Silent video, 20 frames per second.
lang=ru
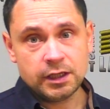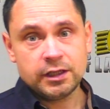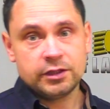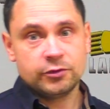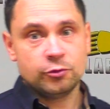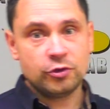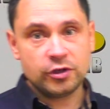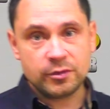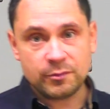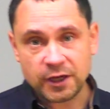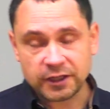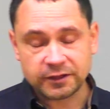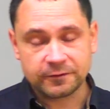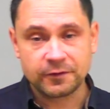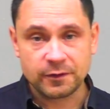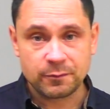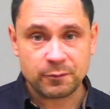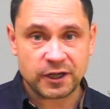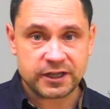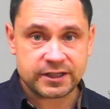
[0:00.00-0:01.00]
Ну и, ребят,
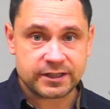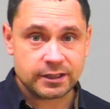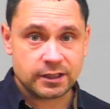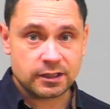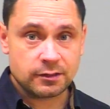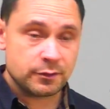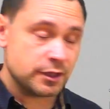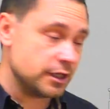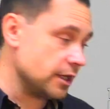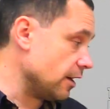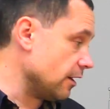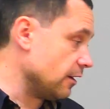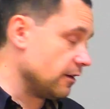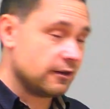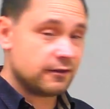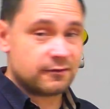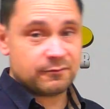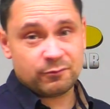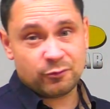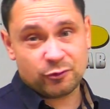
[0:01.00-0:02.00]
вы просили
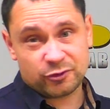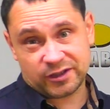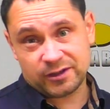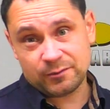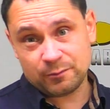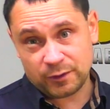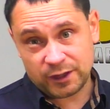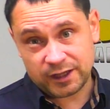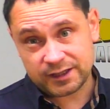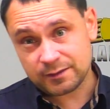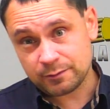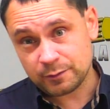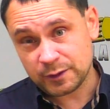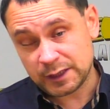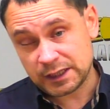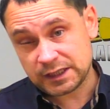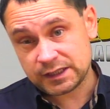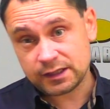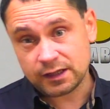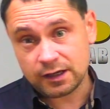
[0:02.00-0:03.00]
меня после
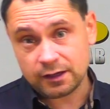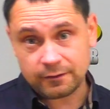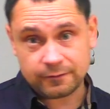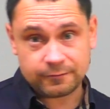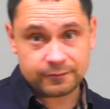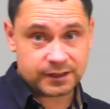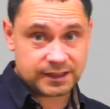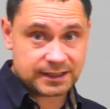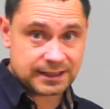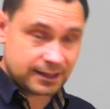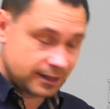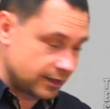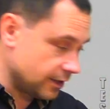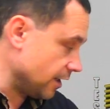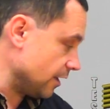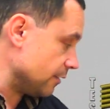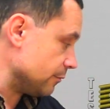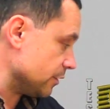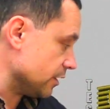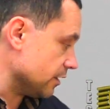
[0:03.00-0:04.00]
поста в
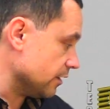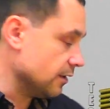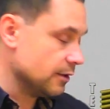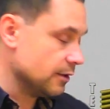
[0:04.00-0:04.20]
Инстаграме